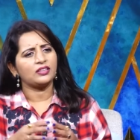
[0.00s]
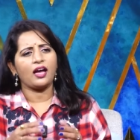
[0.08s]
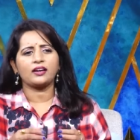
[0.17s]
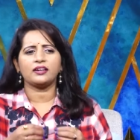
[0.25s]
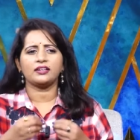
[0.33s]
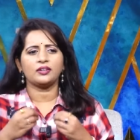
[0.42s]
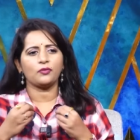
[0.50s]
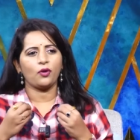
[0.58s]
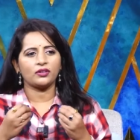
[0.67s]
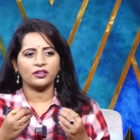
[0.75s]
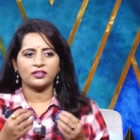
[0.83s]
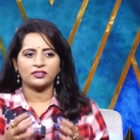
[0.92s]
తాగండి
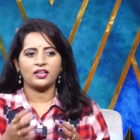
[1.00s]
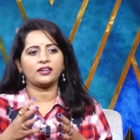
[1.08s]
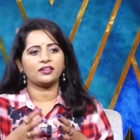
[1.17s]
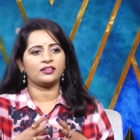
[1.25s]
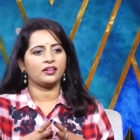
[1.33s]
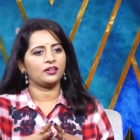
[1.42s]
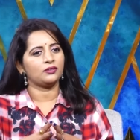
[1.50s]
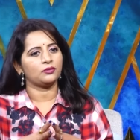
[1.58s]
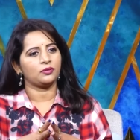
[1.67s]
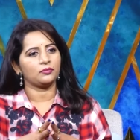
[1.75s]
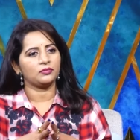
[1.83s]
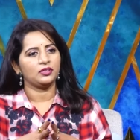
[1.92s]
వాటర్ ని తాగండి
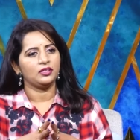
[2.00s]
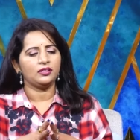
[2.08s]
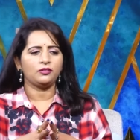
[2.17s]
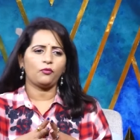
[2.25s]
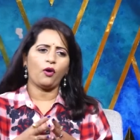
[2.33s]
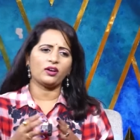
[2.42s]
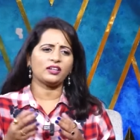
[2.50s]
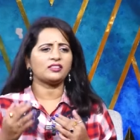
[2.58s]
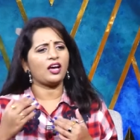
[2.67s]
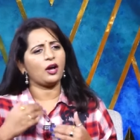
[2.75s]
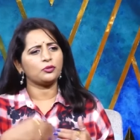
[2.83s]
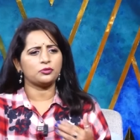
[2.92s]
అంటున్నాం సో
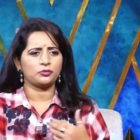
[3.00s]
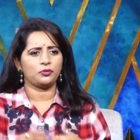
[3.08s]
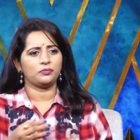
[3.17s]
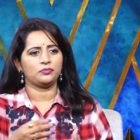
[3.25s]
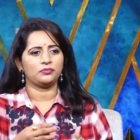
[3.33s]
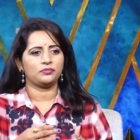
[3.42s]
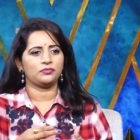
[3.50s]
వాటర్ తాగుతున్నాం